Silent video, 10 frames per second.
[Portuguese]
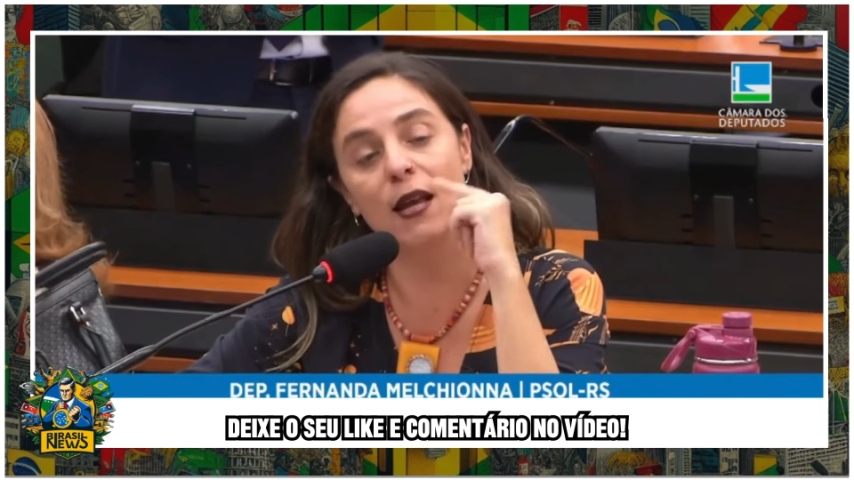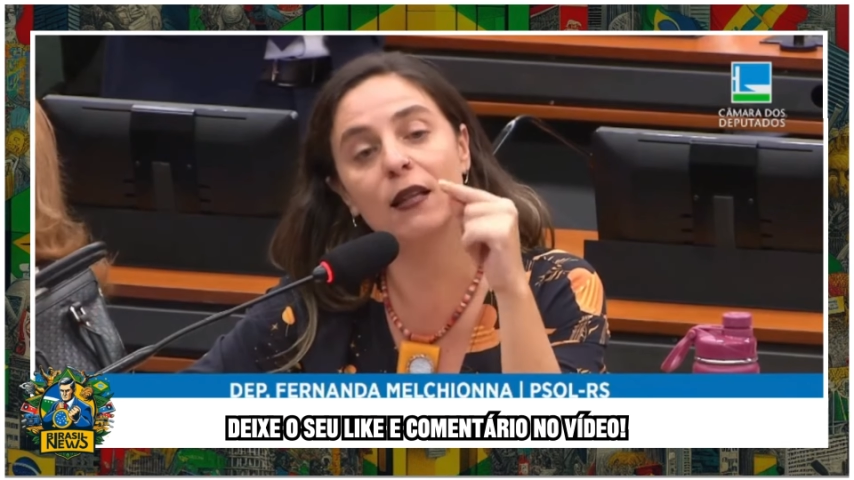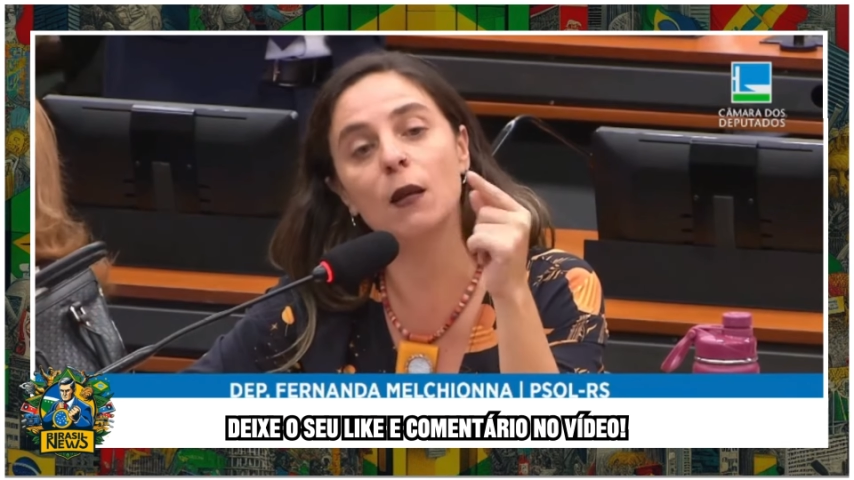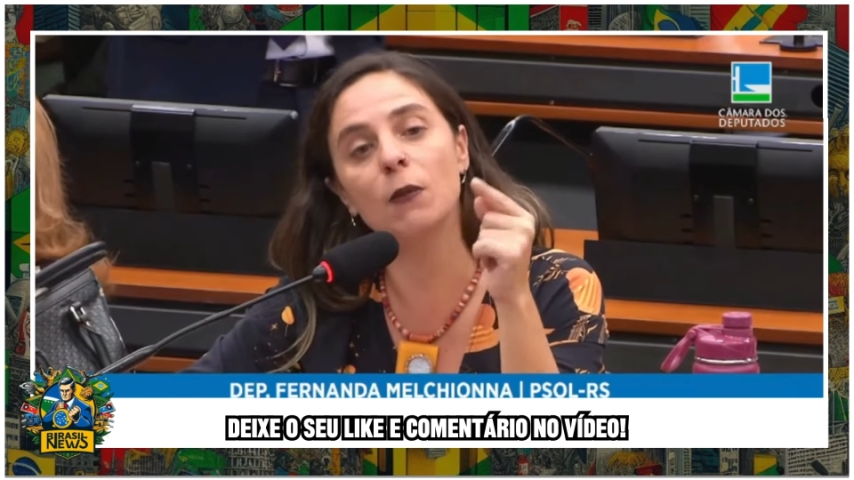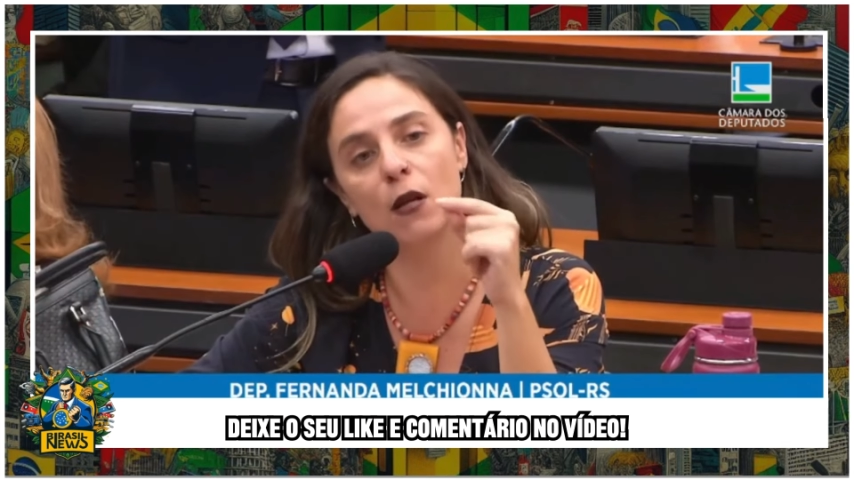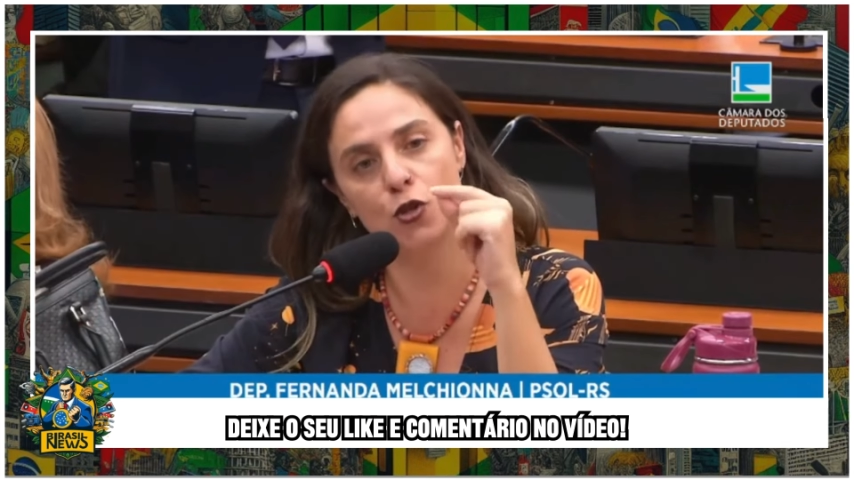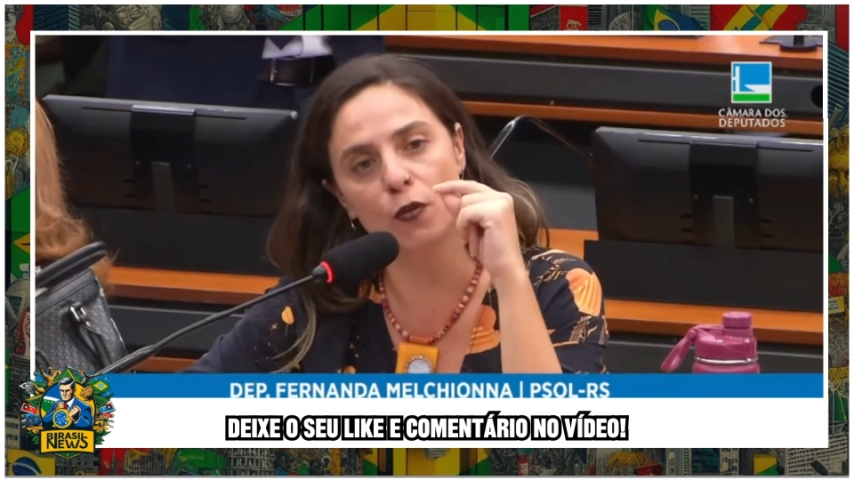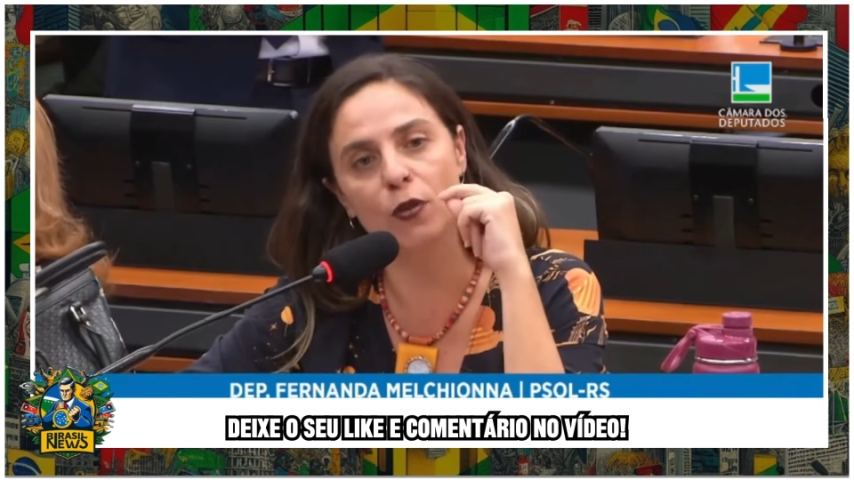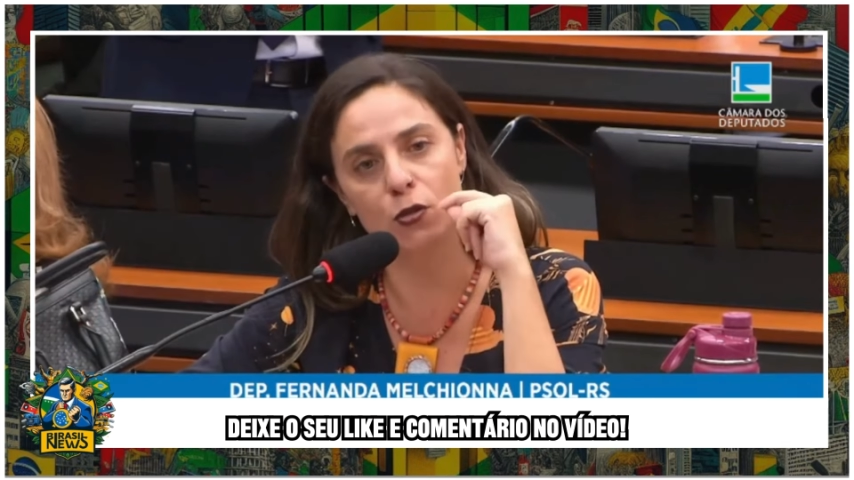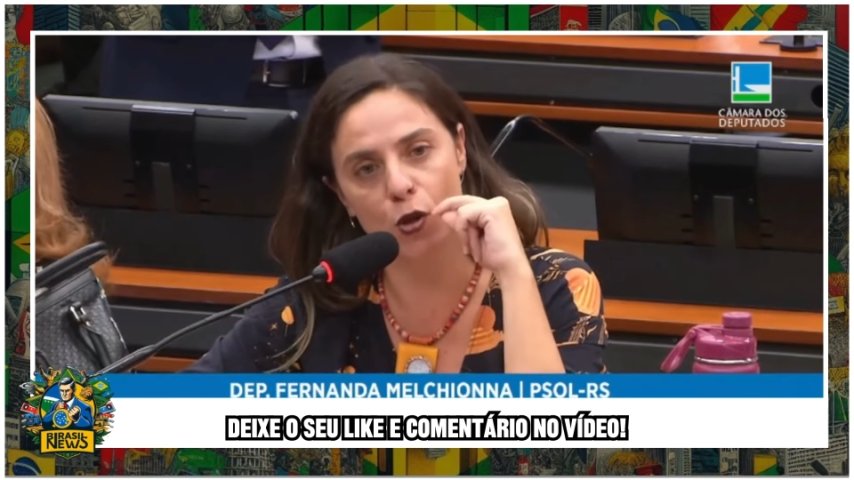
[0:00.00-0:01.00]
era
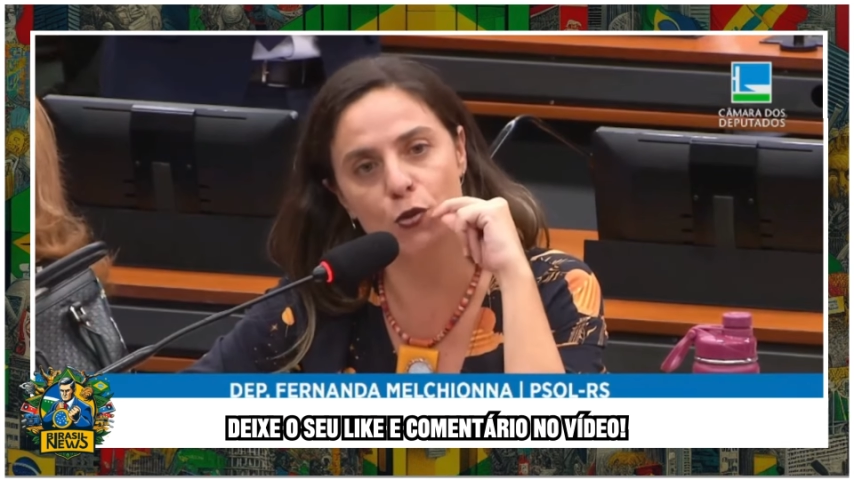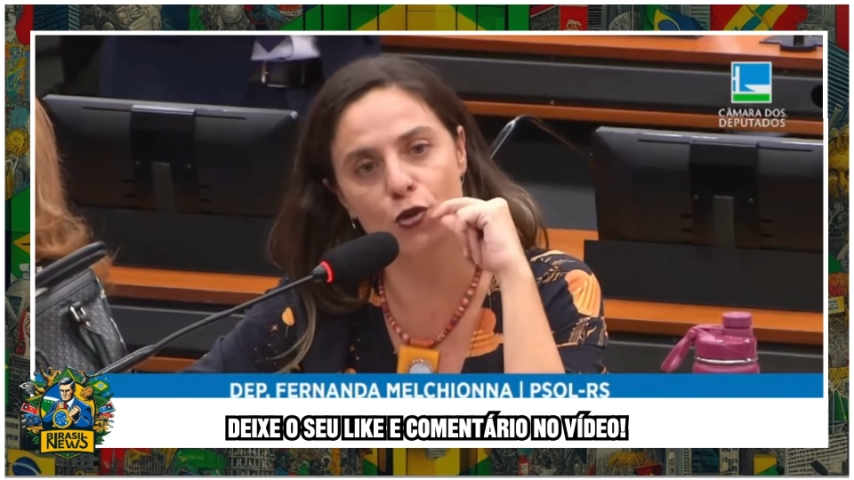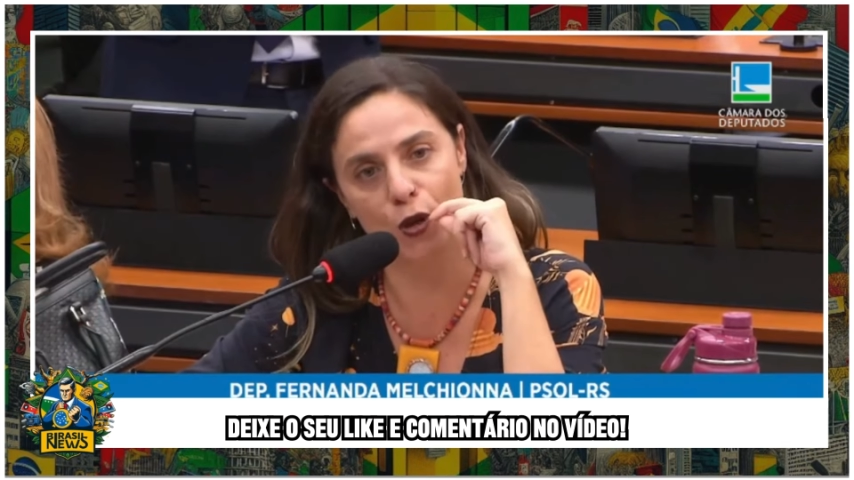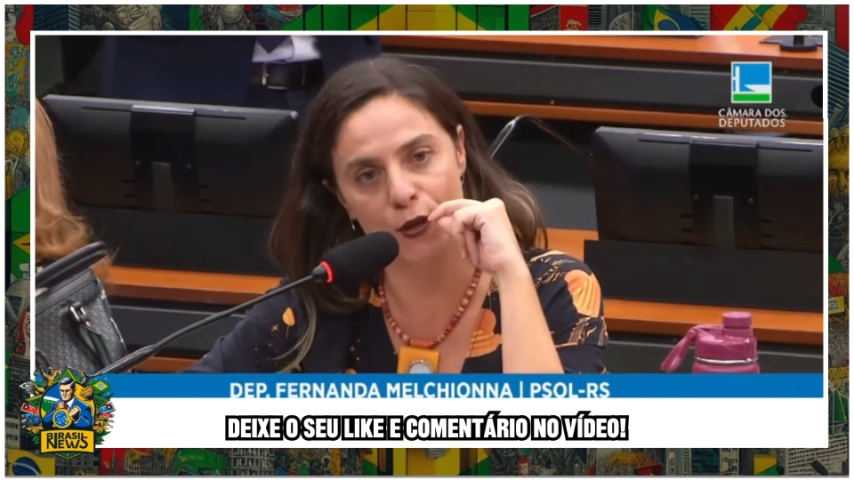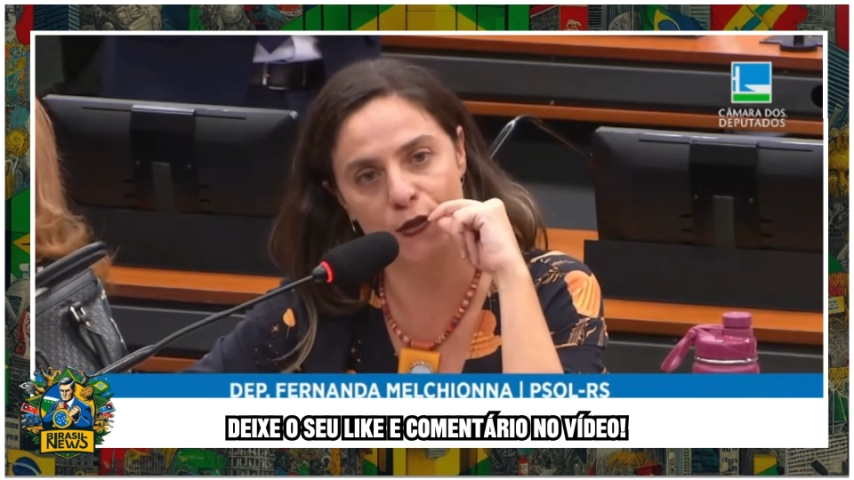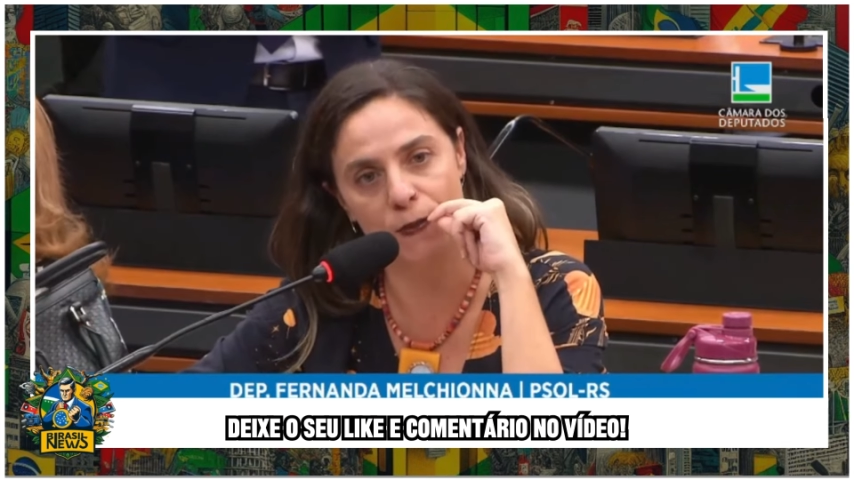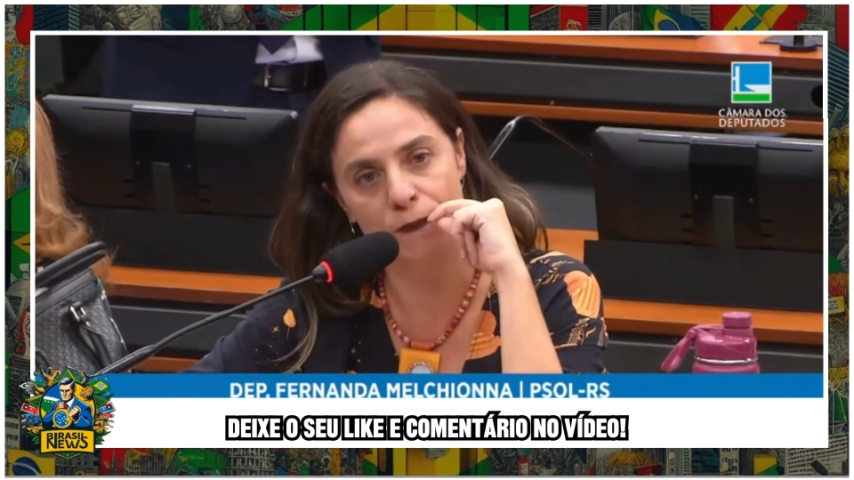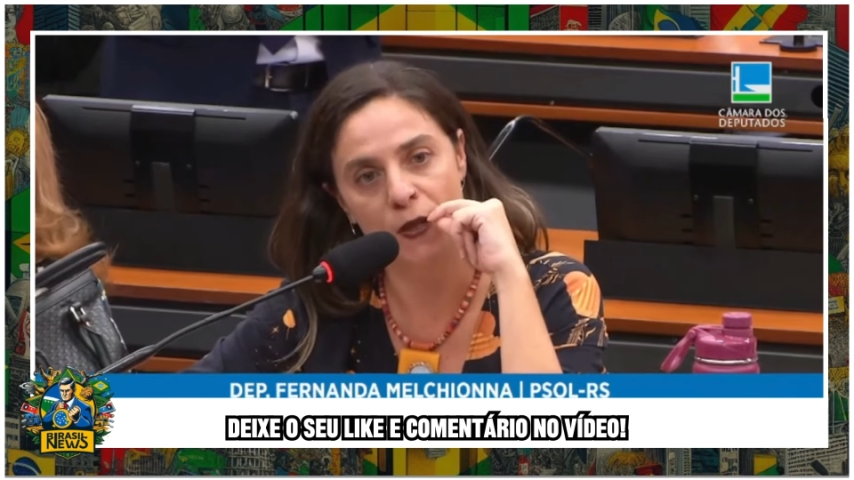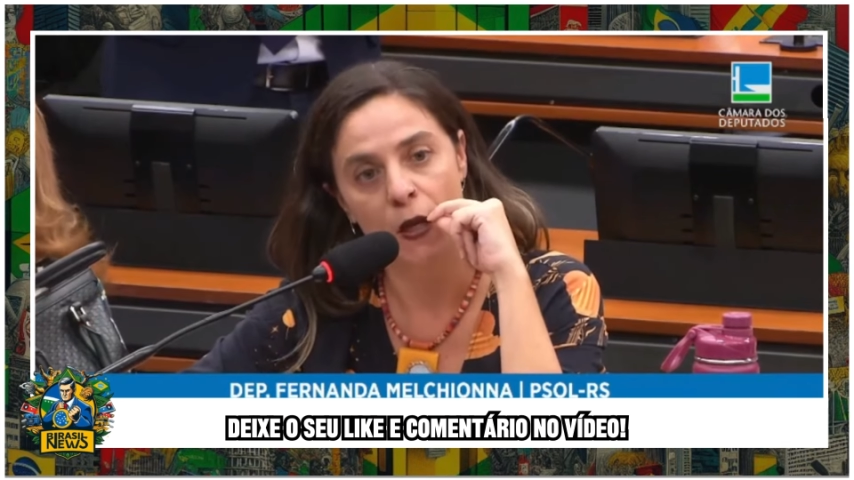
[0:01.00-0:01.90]
terminativo nas comissões